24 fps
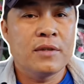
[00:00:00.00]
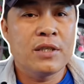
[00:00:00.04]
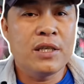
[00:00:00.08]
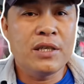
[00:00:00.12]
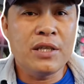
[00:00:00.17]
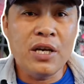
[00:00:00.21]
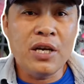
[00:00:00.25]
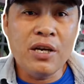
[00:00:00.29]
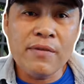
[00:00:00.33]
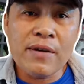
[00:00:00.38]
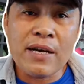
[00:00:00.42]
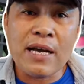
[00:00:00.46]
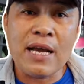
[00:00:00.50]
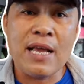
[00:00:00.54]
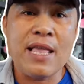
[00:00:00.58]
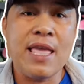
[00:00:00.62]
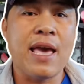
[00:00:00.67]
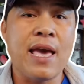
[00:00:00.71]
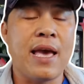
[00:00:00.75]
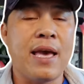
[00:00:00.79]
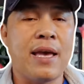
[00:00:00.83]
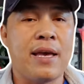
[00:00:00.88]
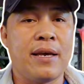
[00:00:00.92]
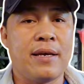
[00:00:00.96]
xin thưa với cả
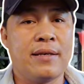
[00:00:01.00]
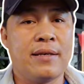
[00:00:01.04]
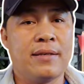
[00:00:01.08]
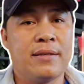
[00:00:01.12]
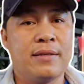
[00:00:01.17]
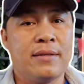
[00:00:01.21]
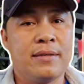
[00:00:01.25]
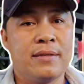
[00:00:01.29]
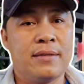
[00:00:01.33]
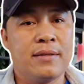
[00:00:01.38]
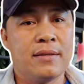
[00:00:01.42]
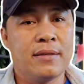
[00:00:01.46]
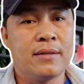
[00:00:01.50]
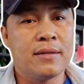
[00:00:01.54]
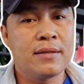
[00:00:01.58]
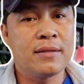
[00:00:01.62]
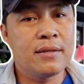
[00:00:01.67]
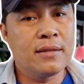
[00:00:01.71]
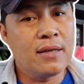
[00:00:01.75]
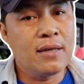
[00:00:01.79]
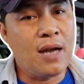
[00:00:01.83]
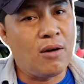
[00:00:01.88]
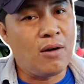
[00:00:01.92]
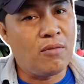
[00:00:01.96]
nhà
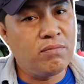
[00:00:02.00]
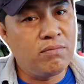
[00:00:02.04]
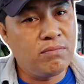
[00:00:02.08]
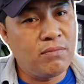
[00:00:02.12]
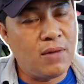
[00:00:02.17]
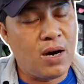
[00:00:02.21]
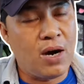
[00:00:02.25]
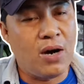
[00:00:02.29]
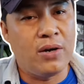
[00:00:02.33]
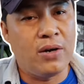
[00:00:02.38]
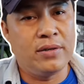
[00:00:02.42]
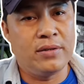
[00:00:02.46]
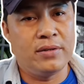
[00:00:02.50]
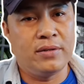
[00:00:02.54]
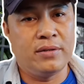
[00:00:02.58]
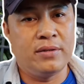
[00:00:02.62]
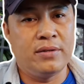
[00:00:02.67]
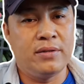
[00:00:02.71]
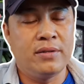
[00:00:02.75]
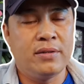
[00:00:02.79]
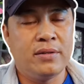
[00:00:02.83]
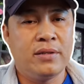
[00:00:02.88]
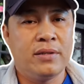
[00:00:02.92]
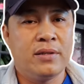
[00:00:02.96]
đồng bọn
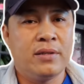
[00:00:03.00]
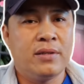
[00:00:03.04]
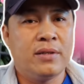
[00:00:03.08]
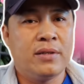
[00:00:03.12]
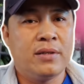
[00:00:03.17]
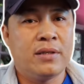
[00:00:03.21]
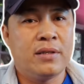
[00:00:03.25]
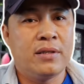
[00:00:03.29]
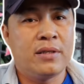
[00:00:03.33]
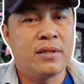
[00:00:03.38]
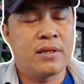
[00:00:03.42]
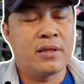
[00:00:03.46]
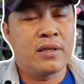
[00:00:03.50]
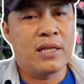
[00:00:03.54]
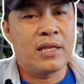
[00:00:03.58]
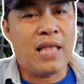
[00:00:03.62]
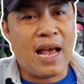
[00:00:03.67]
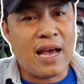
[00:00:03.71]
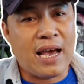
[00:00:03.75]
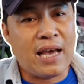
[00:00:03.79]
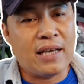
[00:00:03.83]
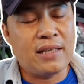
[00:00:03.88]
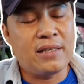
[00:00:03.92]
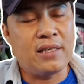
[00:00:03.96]
cái
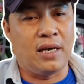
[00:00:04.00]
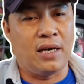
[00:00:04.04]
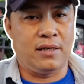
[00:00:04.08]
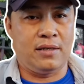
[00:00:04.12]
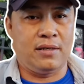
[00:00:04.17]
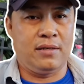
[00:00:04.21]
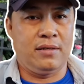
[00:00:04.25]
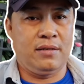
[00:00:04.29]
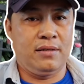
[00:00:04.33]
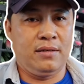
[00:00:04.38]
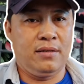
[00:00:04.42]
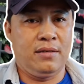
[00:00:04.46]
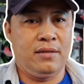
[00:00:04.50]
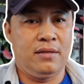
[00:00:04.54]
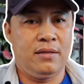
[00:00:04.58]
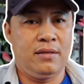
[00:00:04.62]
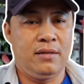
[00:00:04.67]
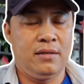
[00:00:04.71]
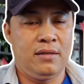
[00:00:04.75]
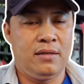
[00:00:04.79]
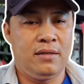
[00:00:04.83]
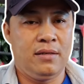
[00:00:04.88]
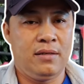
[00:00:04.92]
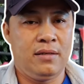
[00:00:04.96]
thằng ăn trực
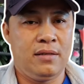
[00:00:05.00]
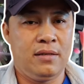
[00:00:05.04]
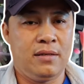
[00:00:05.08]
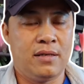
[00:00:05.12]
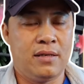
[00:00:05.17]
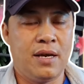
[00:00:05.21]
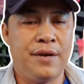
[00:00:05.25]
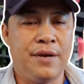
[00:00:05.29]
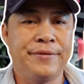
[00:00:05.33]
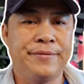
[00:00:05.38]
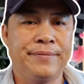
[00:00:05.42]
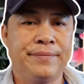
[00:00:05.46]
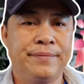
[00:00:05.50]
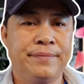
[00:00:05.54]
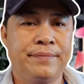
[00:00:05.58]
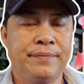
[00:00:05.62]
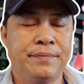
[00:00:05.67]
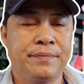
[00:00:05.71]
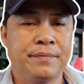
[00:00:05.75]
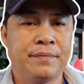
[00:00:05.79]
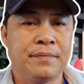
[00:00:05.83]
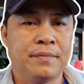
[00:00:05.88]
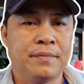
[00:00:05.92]
thấy không